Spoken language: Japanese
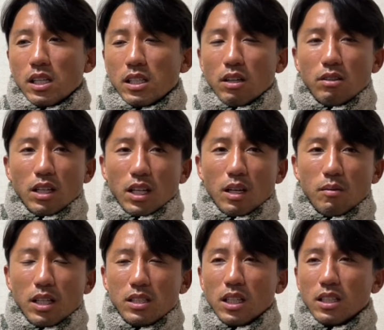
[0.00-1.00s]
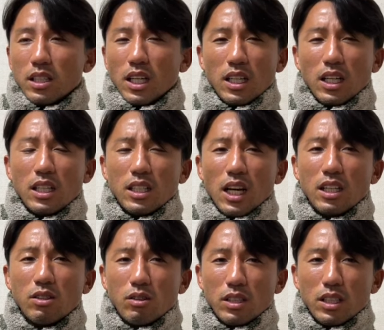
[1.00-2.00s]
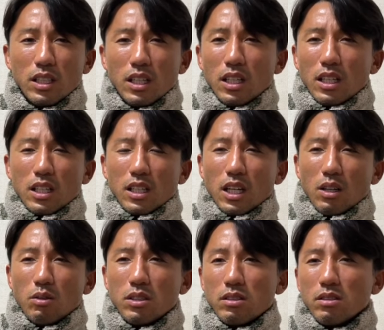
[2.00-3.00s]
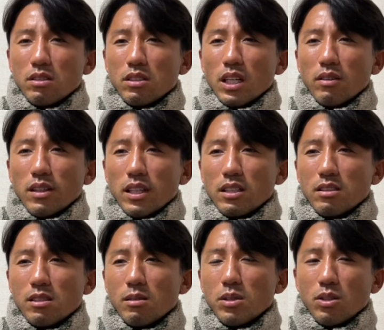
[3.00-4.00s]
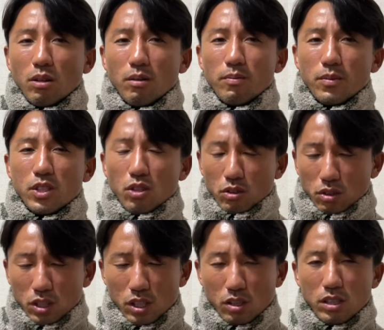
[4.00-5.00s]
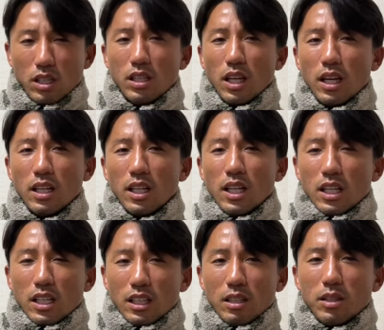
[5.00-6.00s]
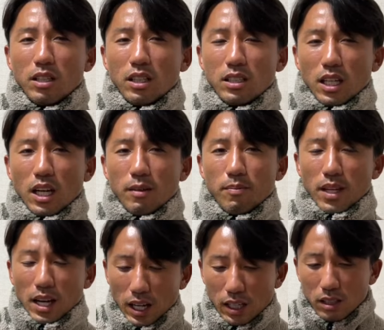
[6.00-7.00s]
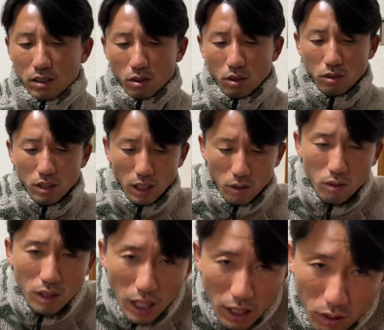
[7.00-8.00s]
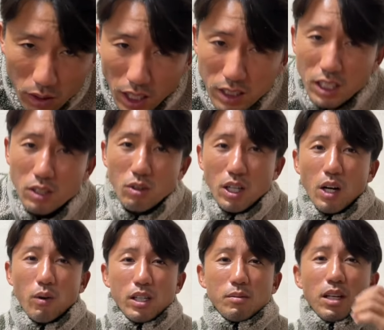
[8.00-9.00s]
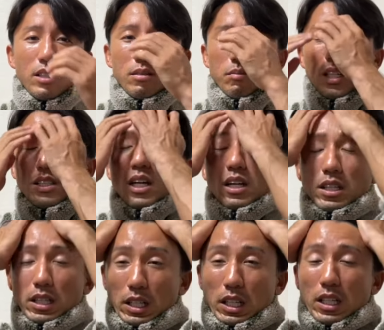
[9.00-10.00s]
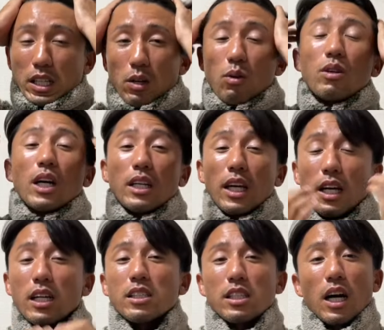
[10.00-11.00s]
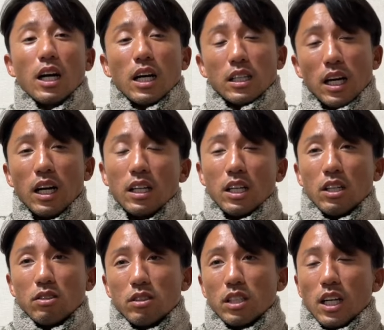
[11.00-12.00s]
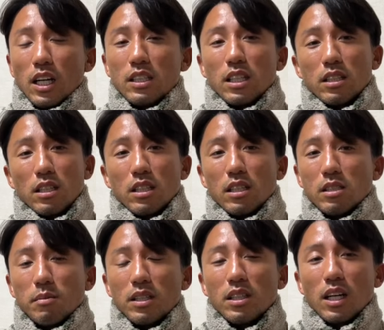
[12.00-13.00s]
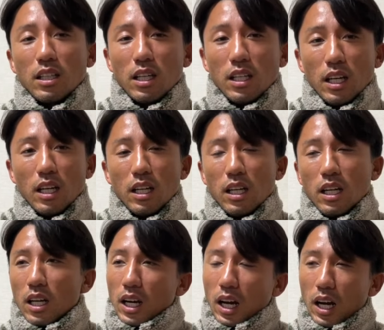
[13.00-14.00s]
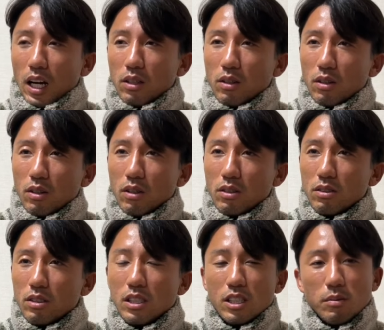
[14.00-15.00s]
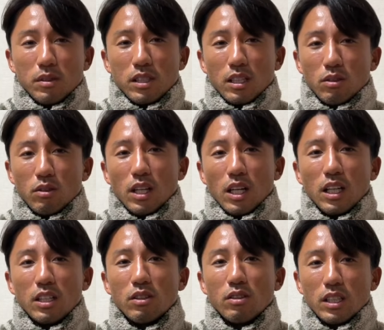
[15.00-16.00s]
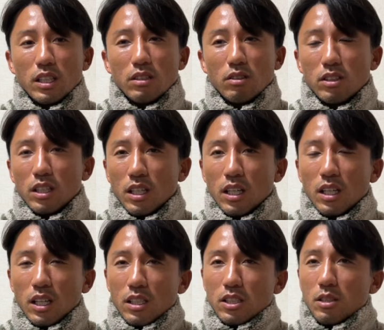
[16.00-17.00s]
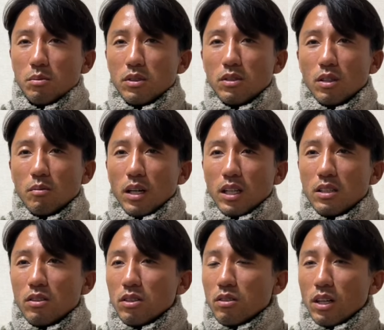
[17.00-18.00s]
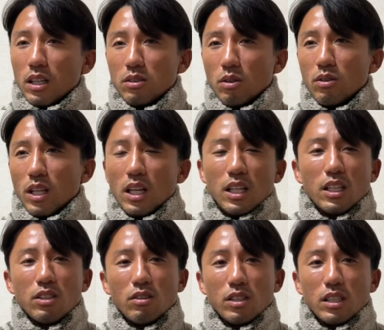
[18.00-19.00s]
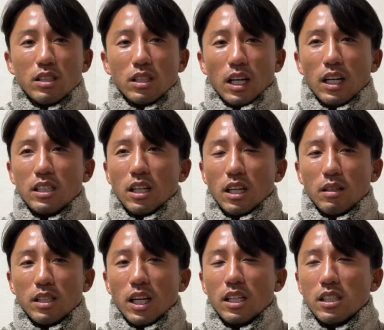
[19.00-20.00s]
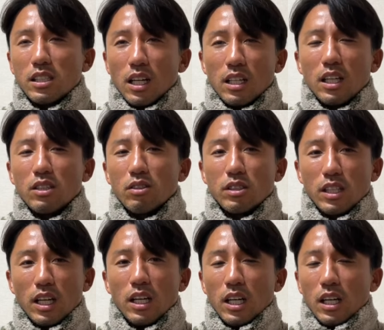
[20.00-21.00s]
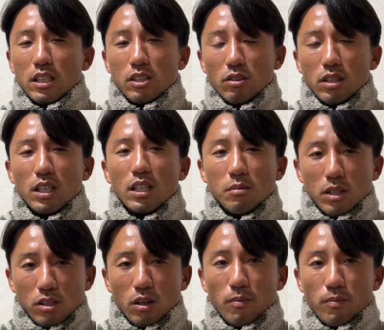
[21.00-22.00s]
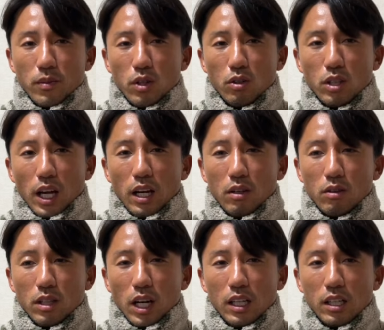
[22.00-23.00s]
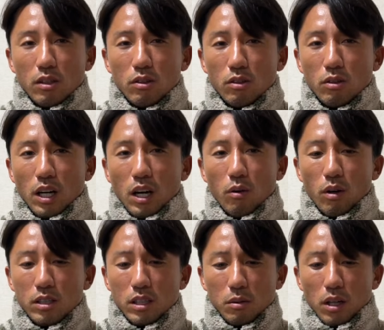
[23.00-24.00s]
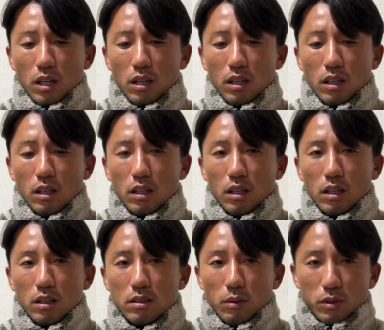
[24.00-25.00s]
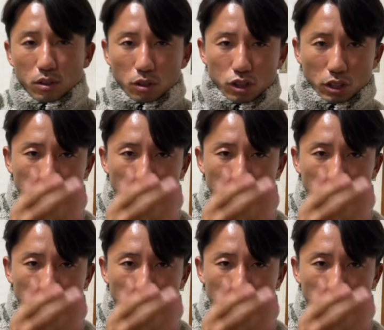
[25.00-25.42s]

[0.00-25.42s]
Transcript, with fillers: なのでね、皆さん、怪我がないように、イラゴに来る際はね、釣り人、ちょっと気をつけてやってみてください。はい。ということで、今回、こんな感じで動画終わります。皆さん、ね、今回怪我した方、そして怪我させてしまった方ね、あのー、次自分がそうならないように、そしてね、自分の周りの人がそうならないように、加害者、被害者にならないようにね、気をつけていきましょう。ということで、今回、この動画終わりになります。サーフィンいってらっ